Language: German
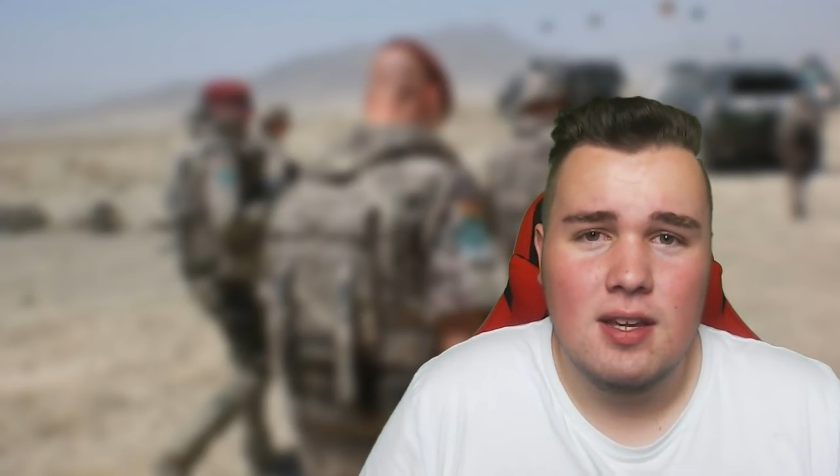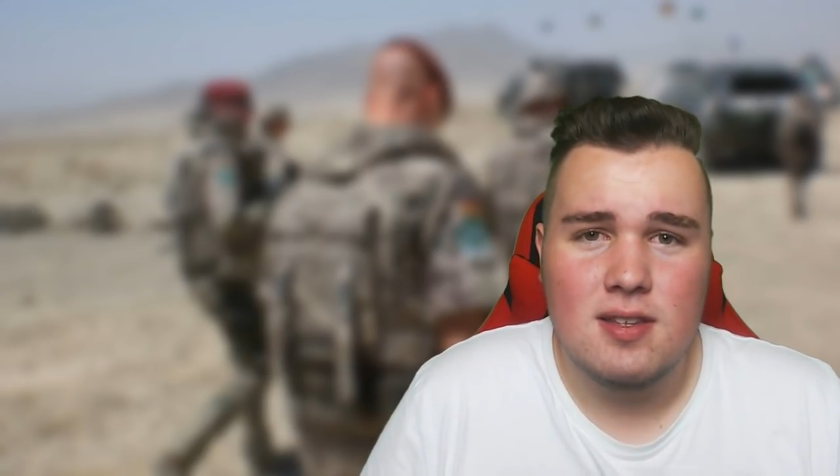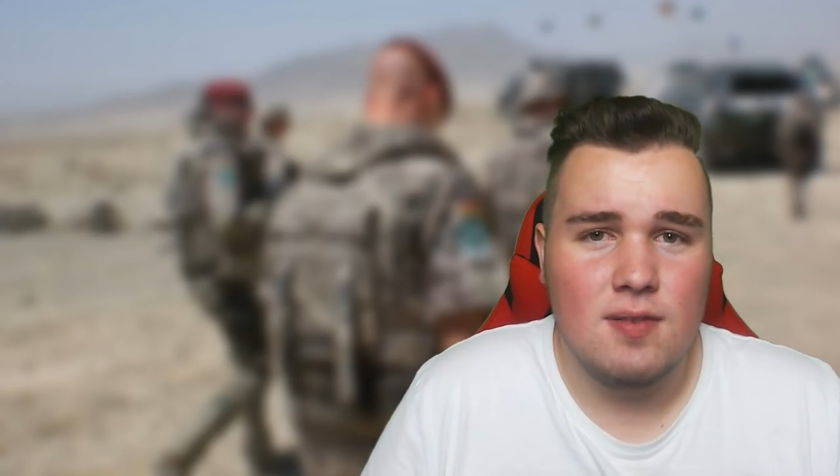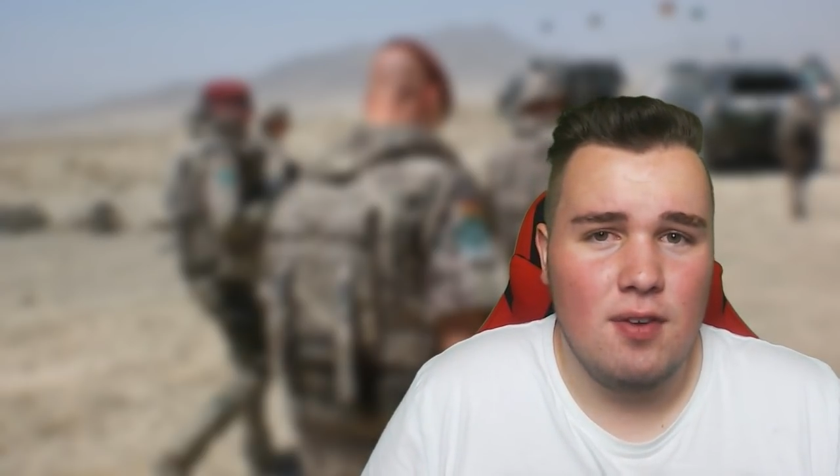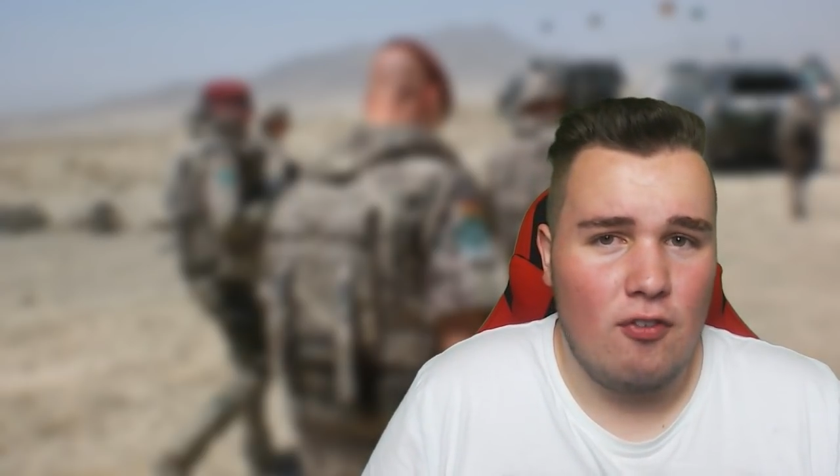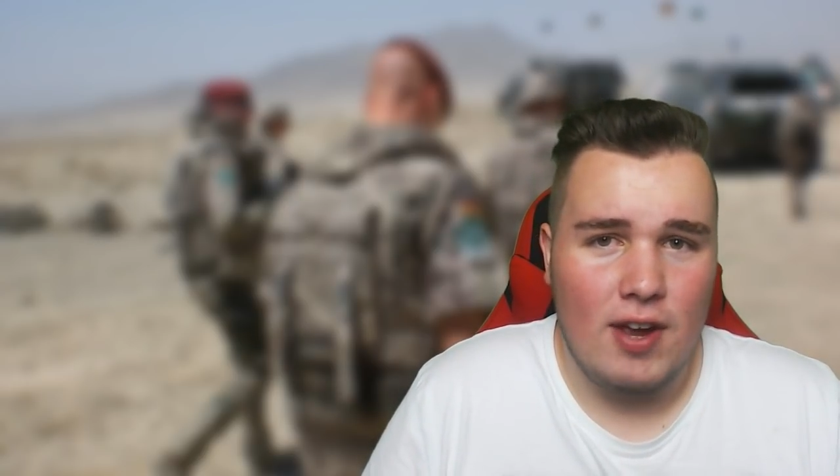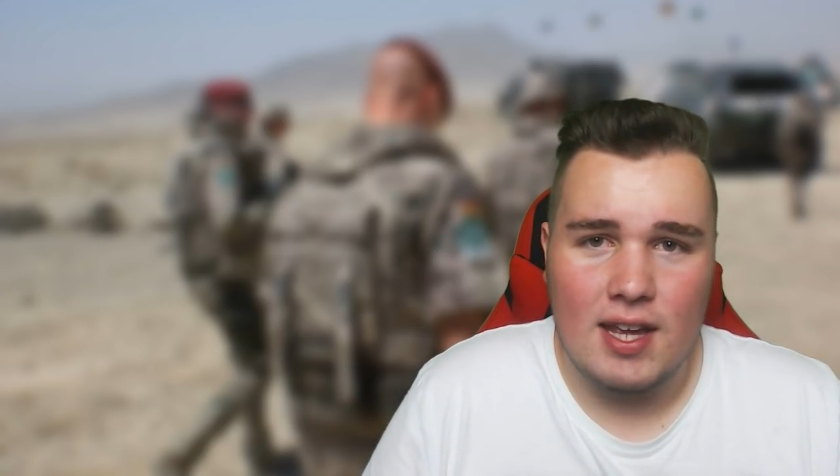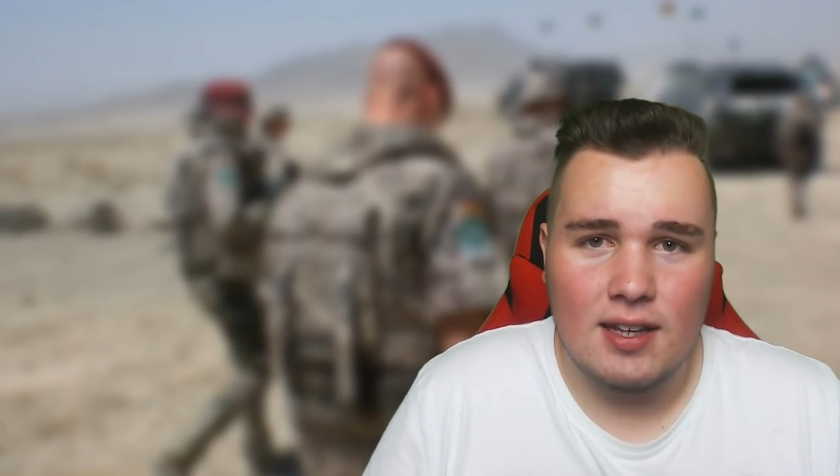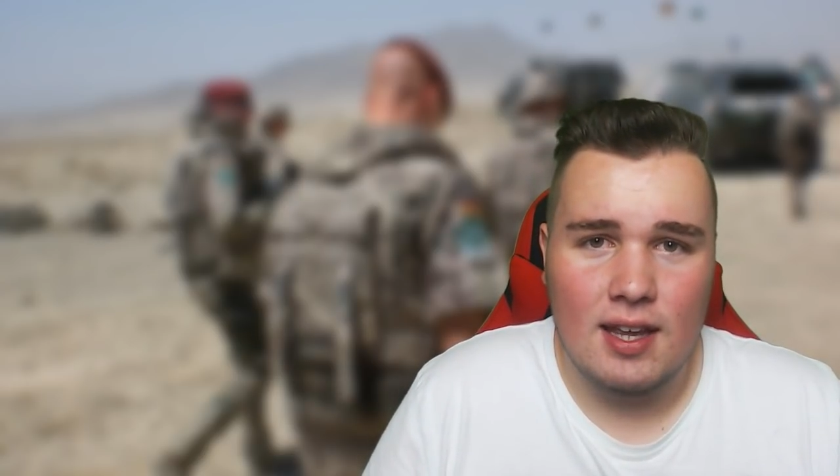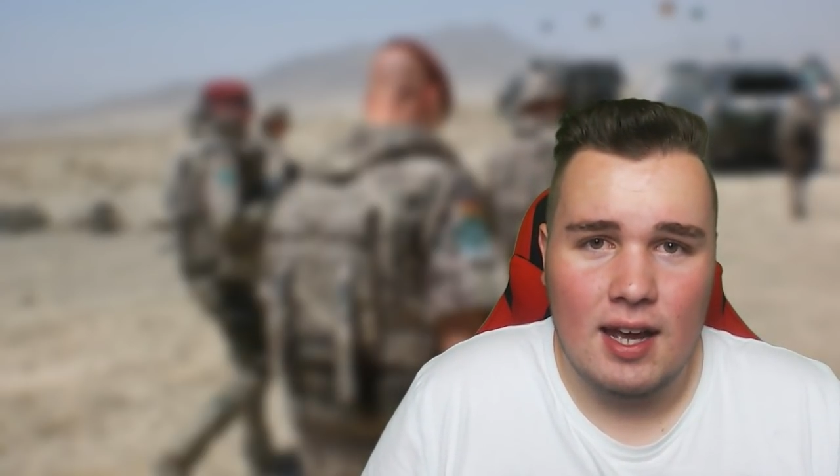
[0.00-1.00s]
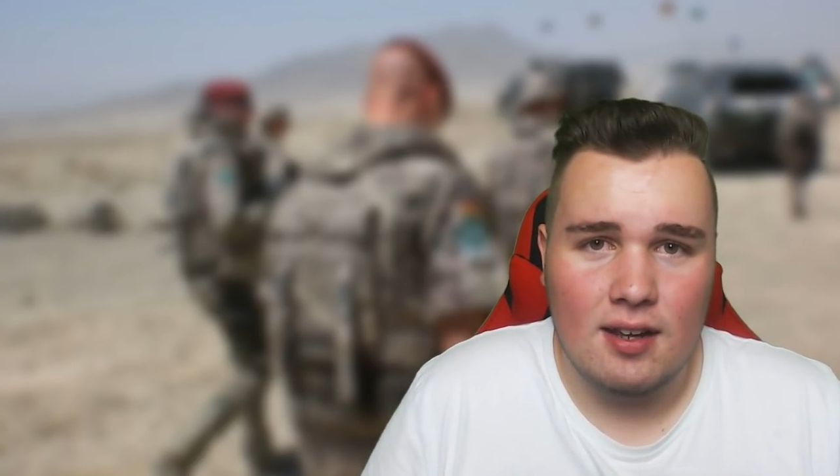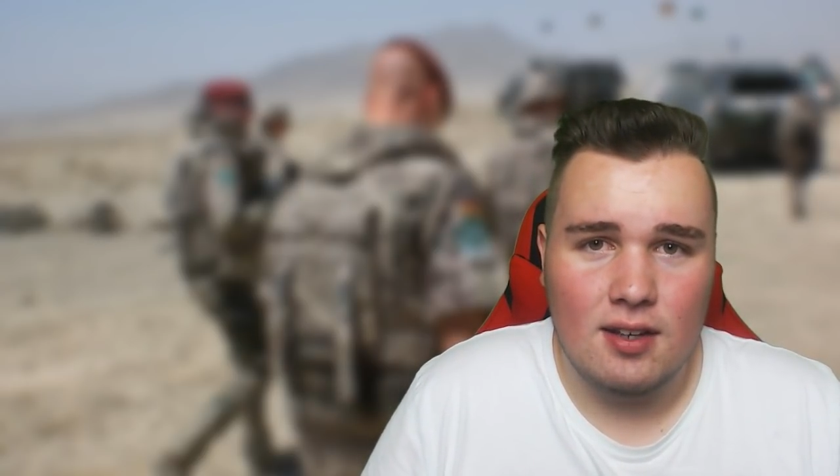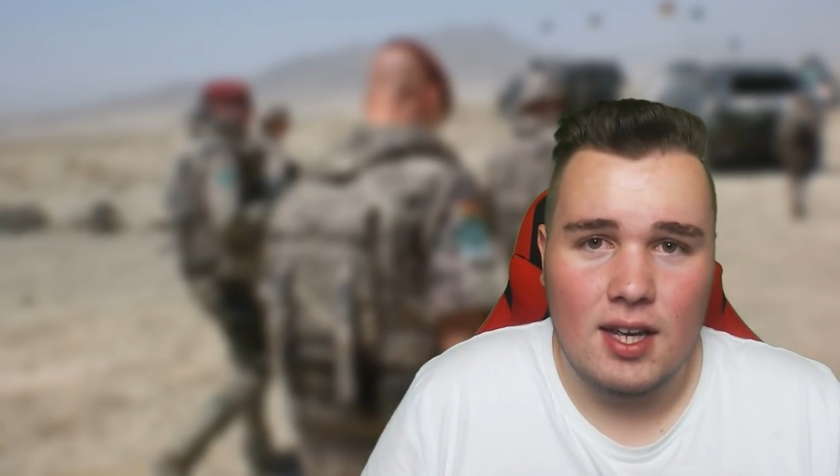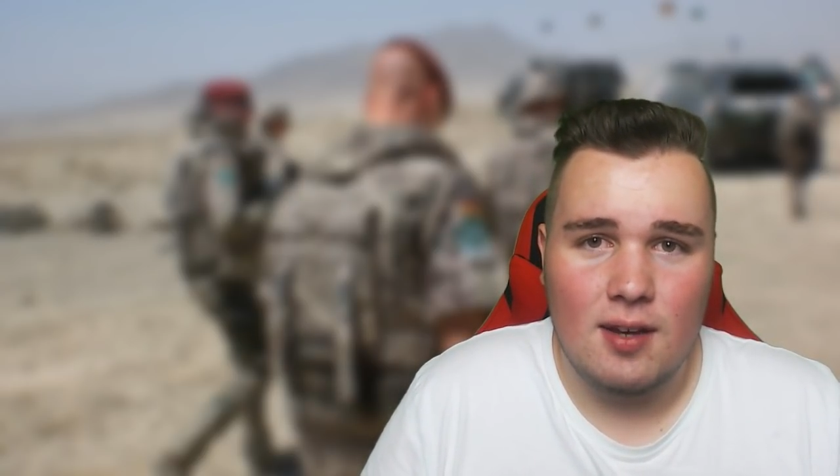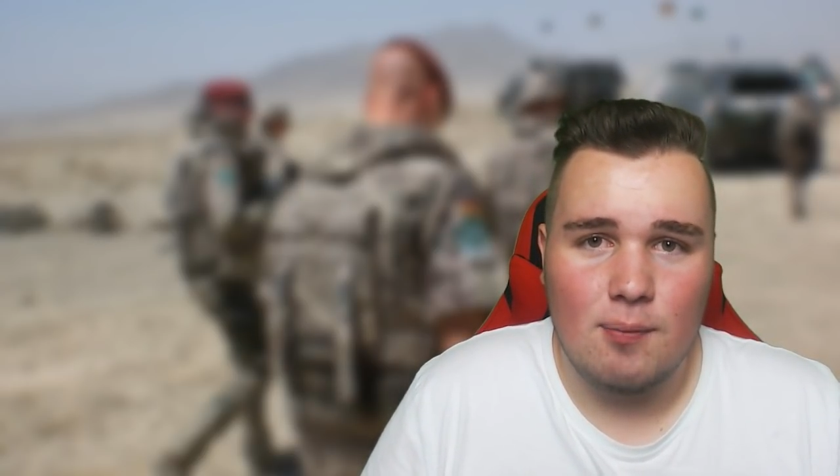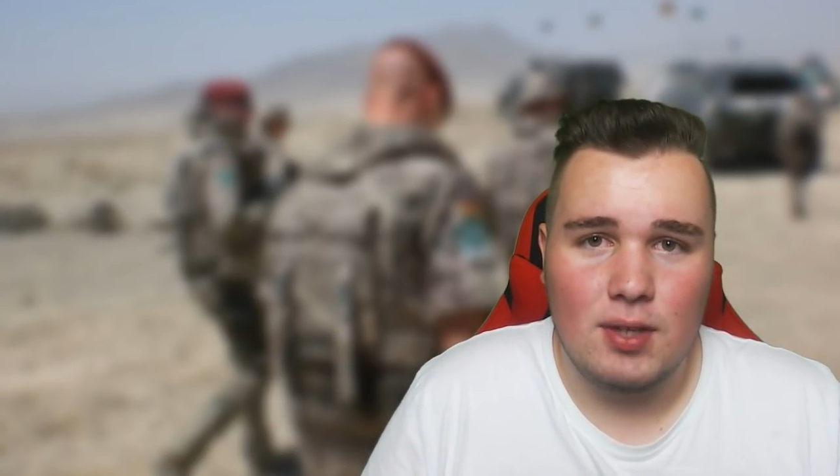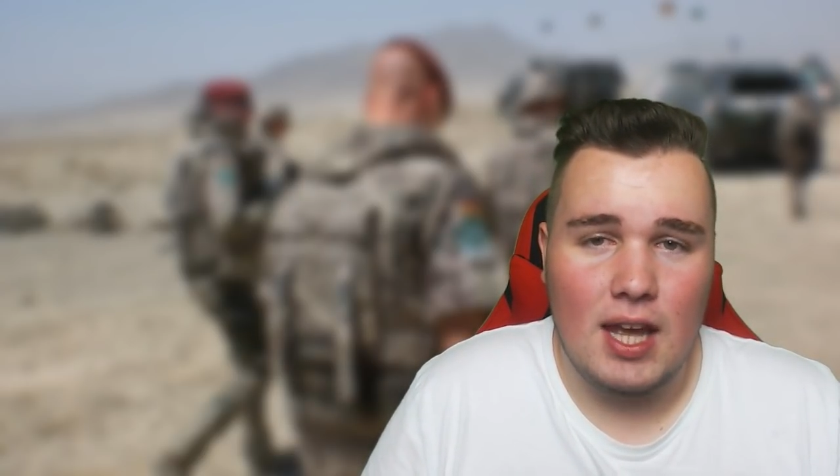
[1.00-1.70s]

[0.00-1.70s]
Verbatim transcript: sind wir feiern gegangen. Ja,